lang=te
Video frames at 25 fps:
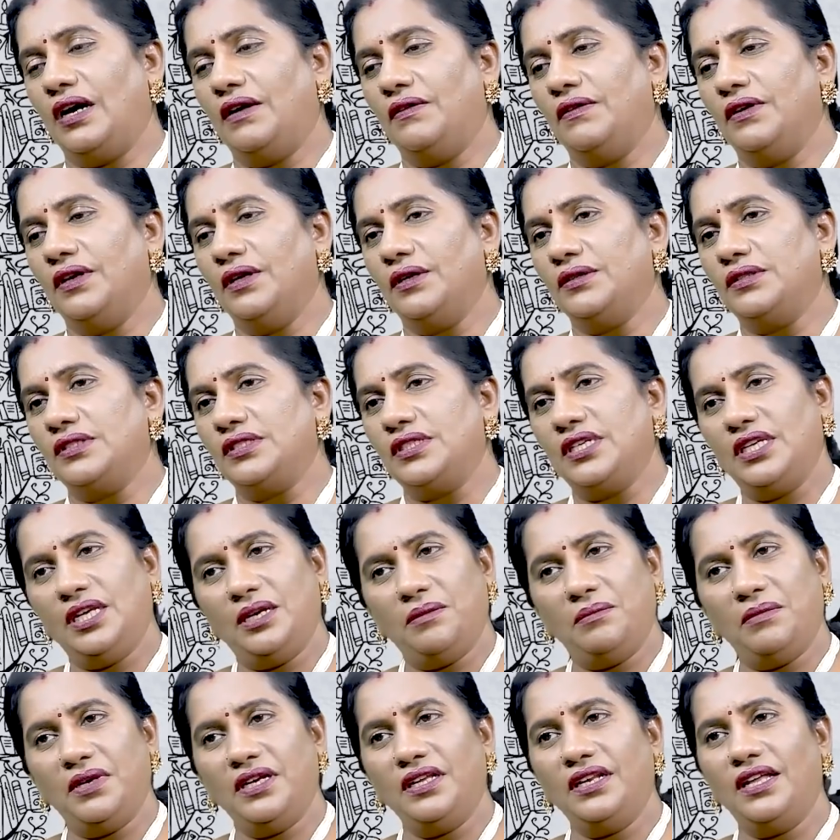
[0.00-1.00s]
ఆవిడ
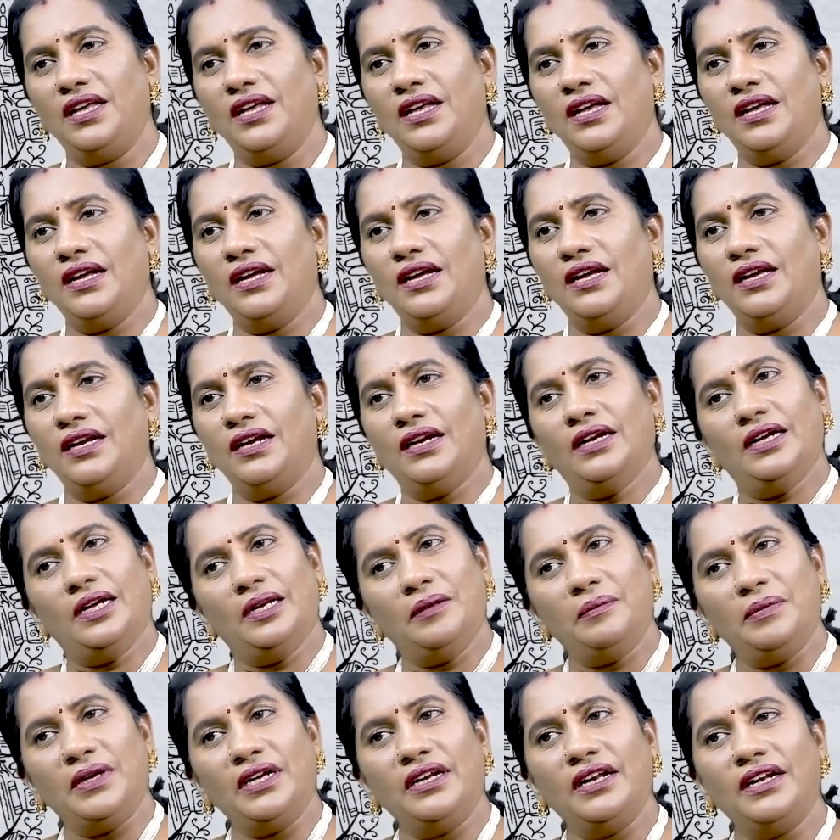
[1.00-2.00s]
సీఎం అయినా
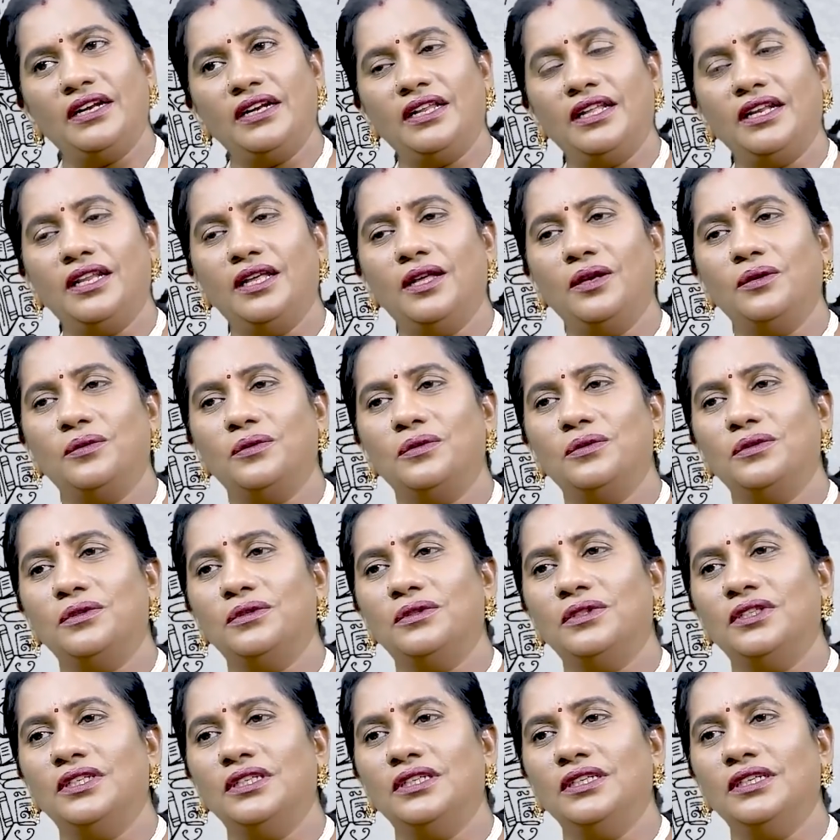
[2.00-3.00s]
డిపెండెంట్ అని
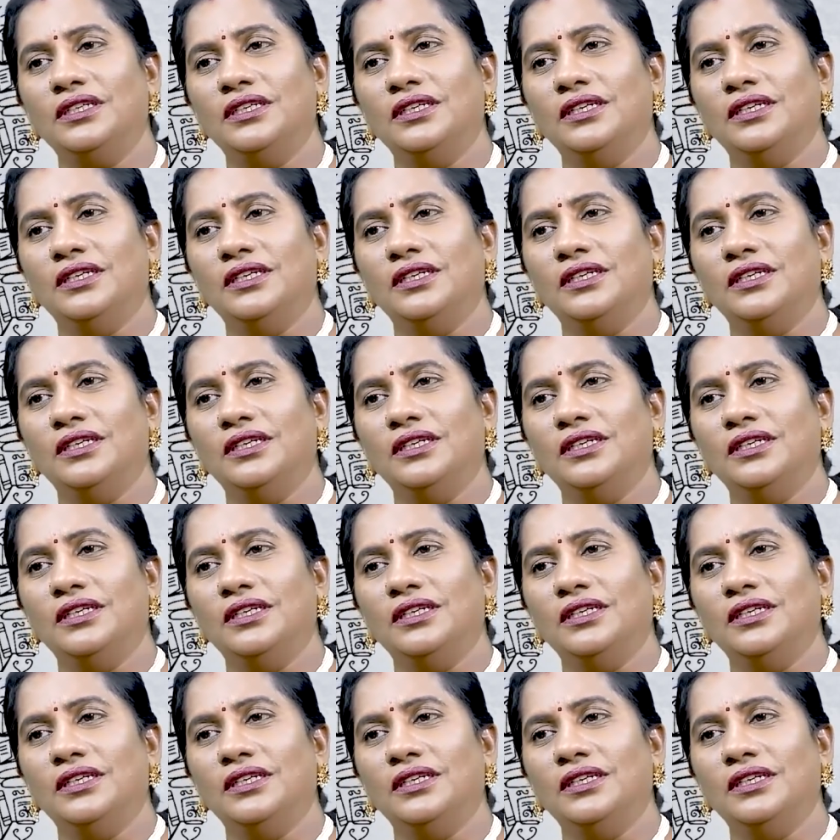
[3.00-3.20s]
అనుకుంటుంది